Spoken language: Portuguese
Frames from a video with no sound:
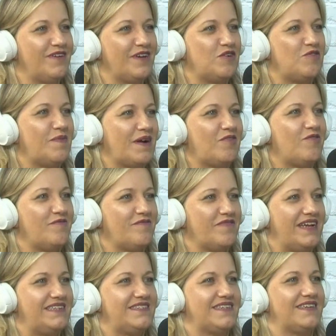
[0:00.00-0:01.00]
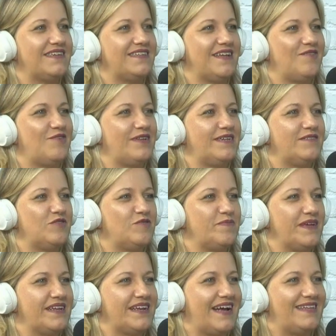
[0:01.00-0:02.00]
com uma conversa que está rolando no
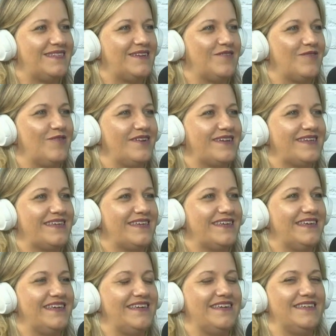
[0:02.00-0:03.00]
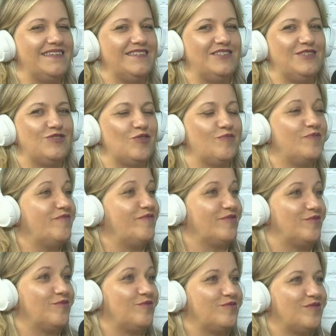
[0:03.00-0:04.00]
mercado agora que diz sobre o
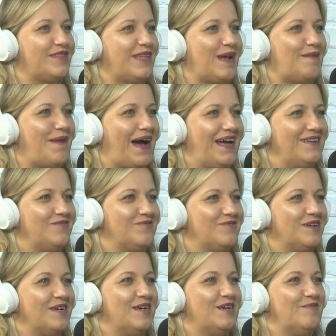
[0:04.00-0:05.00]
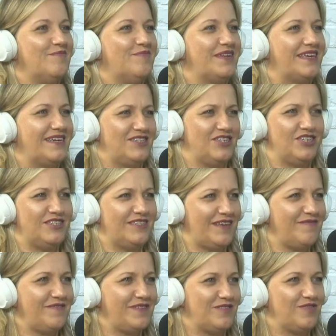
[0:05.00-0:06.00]
futuro do trabalho, porque a gente
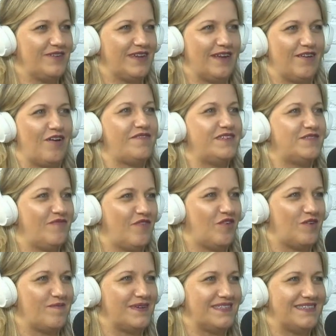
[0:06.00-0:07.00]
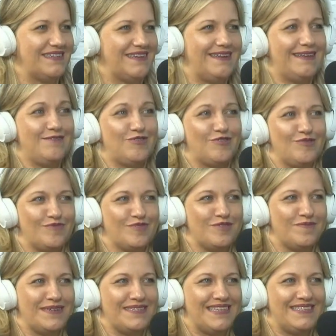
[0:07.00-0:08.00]
tem visto né, novas formas, né? Nem todo
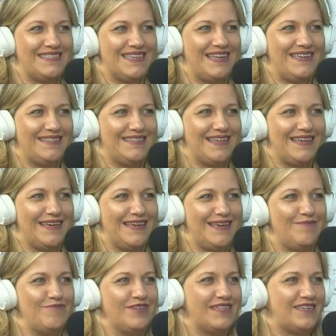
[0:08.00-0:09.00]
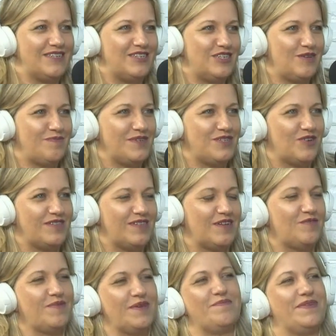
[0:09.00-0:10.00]
mundo mais é CLT, muita gente é PJ
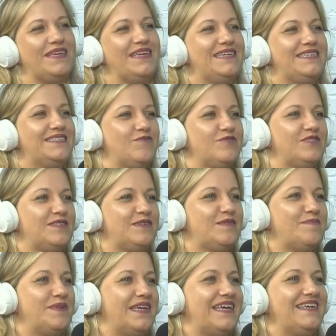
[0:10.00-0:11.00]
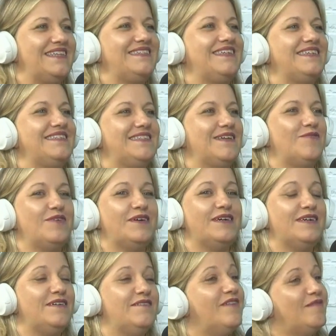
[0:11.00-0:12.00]
numa Sim. empresa, outros empreendem, então
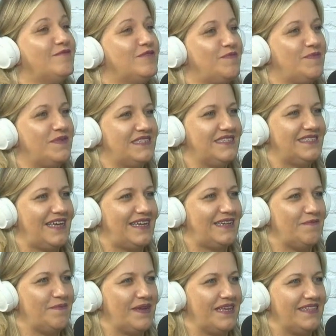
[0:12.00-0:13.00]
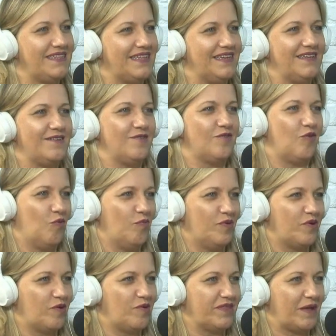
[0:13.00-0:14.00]
vamos precisar empreender ou
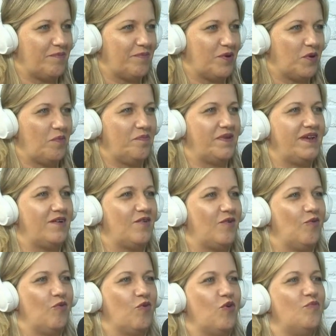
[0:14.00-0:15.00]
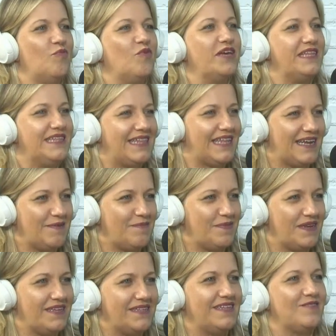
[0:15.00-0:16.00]
por conta própria ou como
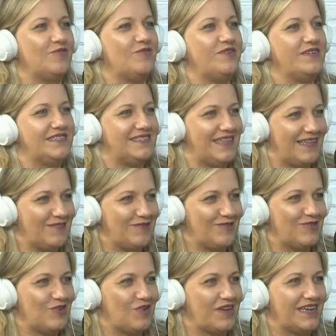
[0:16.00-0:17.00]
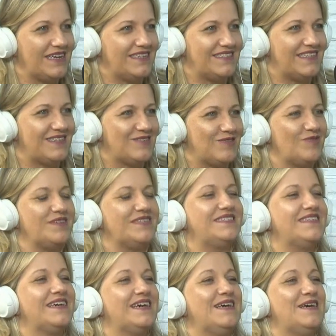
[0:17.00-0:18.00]
intraempreendedores dentro de
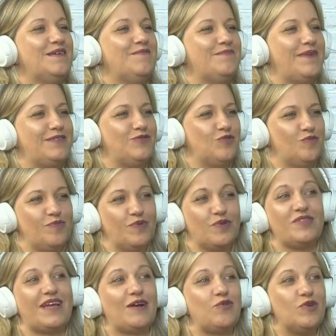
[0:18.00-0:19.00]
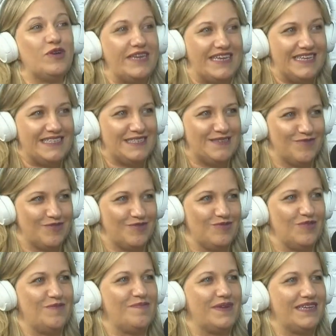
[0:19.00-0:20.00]
organizações, mas o protagonismo
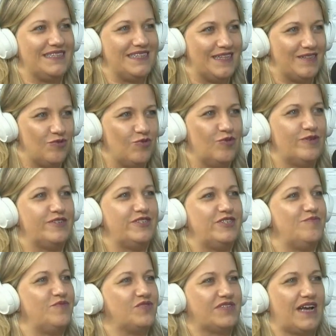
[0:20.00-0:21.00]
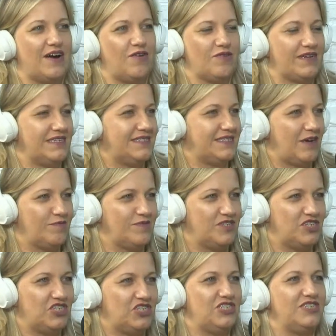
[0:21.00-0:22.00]
do empreendedor de buscar alcançar
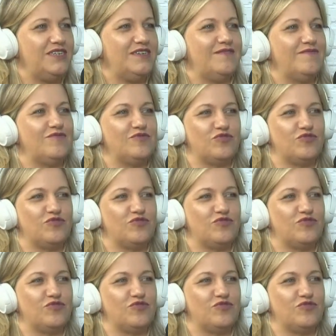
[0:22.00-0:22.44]
objetivos,